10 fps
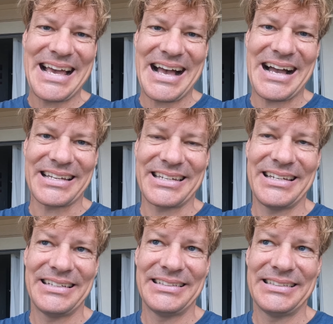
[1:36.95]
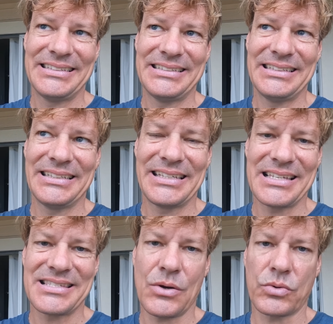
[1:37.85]
Tag
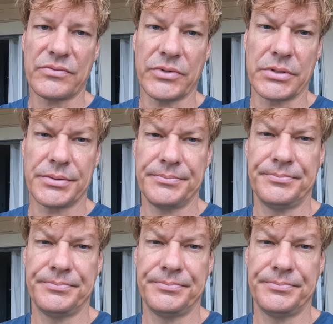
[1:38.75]
gesaugt wird.